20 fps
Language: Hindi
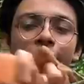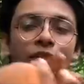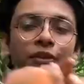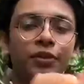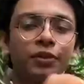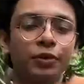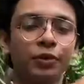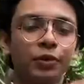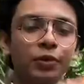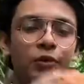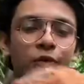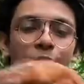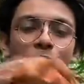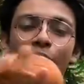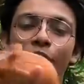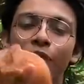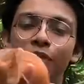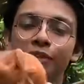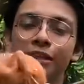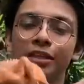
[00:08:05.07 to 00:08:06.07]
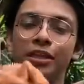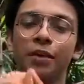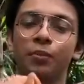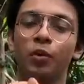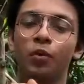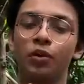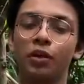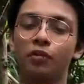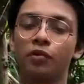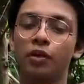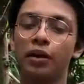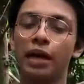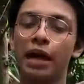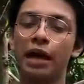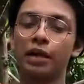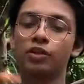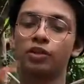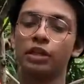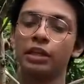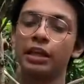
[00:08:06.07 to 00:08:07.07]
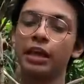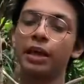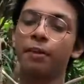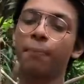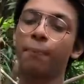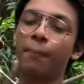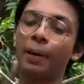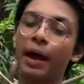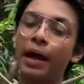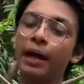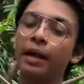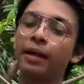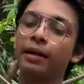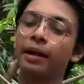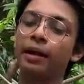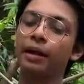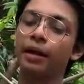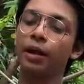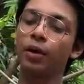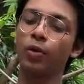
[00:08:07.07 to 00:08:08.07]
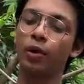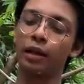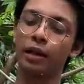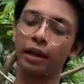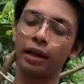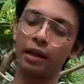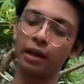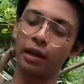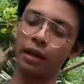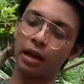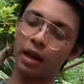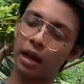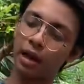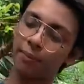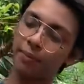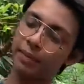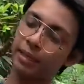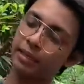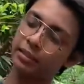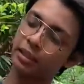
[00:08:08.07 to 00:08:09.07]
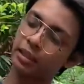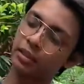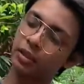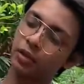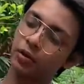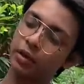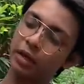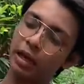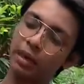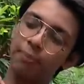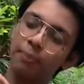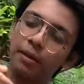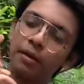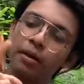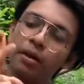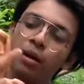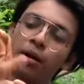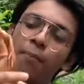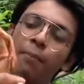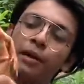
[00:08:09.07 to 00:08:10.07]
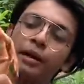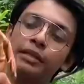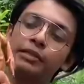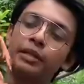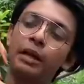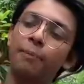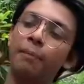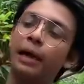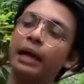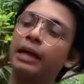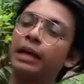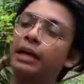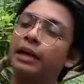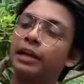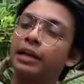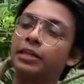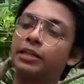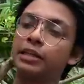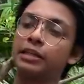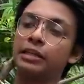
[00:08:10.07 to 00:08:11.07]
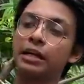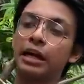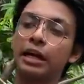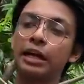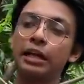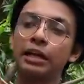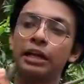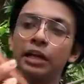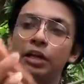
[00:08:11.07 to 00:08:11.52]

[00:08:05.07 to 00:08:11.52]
तो बहुत ज़्यादा ब्यूटीफुल है एक्चुअली एक पाइड रेड इग्वाना है आप देख सकते हो यहाँ पे और इसका पाइड कलरेशन जाके ये